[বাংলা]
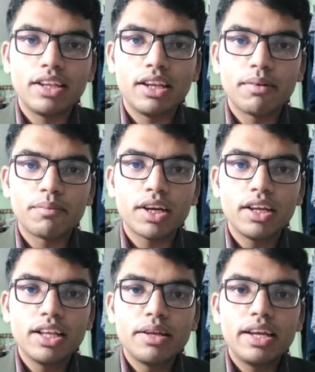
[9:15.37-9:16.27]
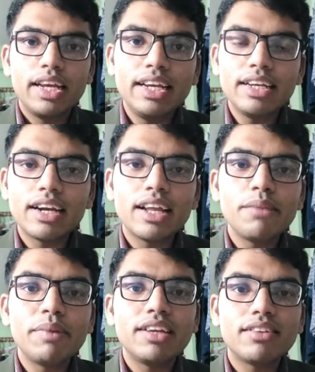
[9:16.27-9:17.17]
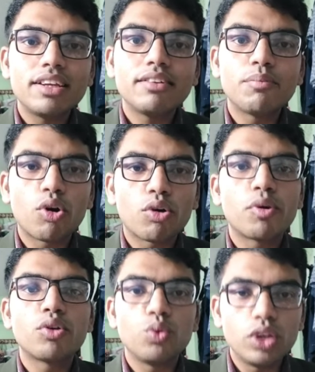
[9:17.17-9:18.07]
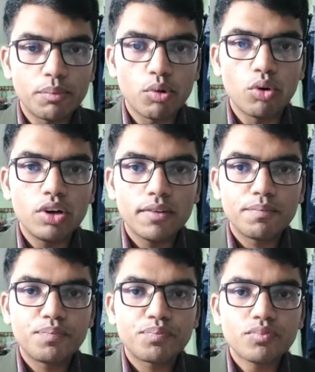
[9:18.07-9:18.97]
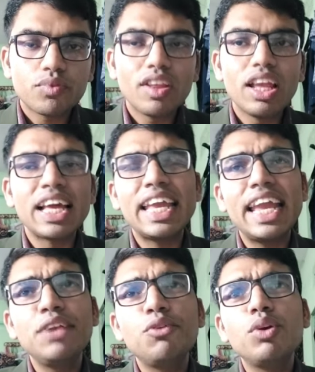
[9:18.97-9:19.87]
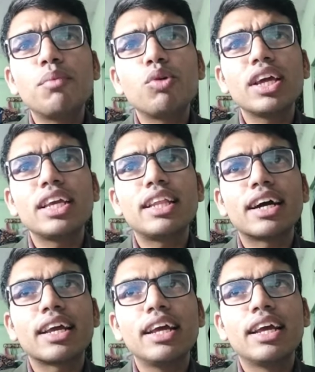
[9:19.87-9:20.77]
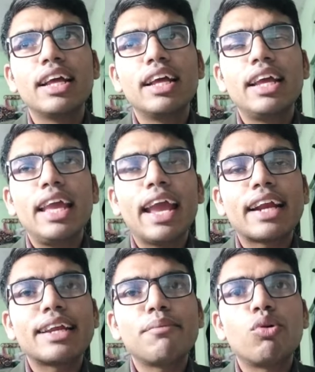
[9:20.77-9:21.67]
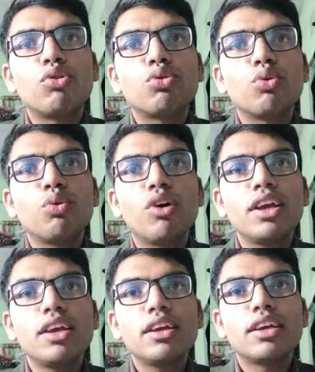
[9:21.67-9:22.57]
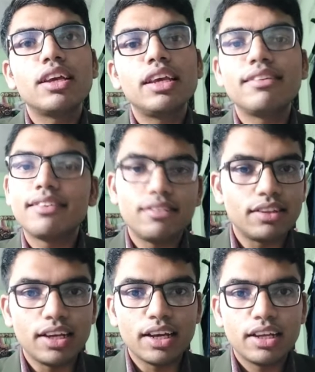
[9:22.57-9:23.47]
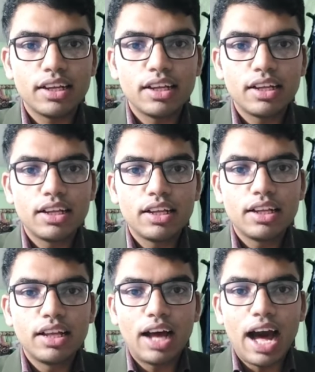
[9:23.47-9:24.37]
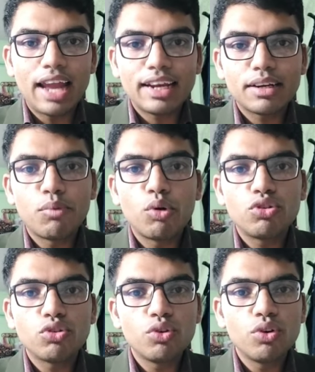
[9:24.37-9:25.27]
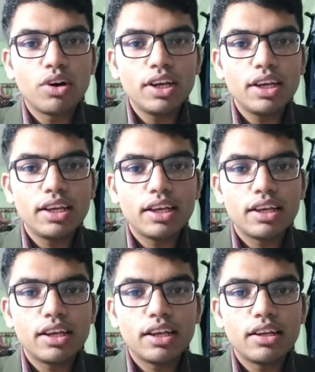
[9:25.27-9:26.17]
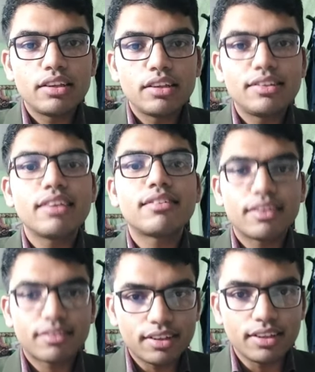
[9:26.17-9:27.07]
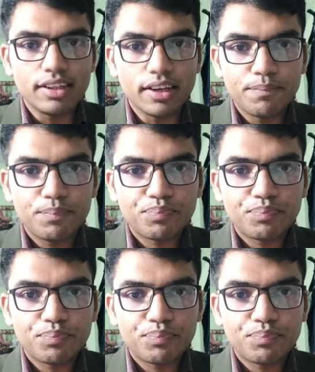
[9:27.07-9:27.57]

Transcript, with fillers: বাদ দিলাম আমরা ইন্টারনাল মেডিসিনের যে বড় বড় দুইটা বোর্ড এই দুইটা বোর্ডে কি থাকে একটা বোর্ড শুরু হয় ইসিজি e দিয়ে আরেকটা বোর্ড শুরু হয় চেস্ট এক্স রে দিয়ে